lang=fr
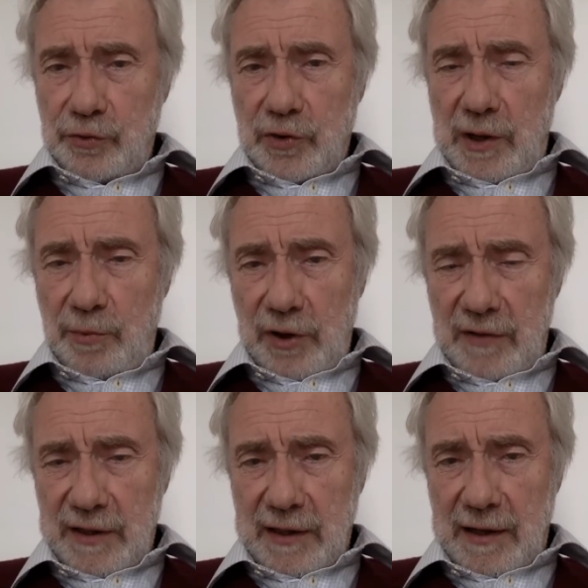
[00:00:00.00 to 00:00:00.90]
collaborer
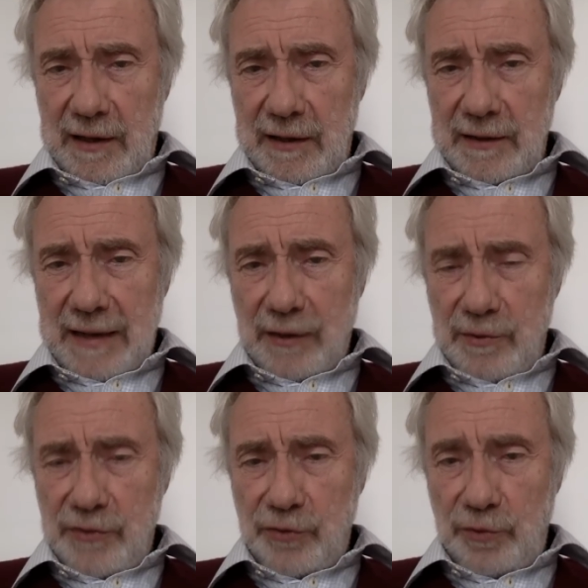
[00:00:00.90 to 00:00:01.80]
avec la,
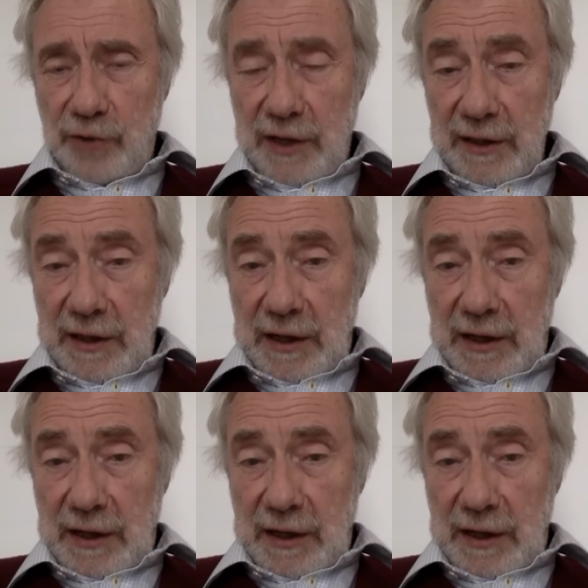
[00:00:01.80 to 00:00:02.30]
commission Muller,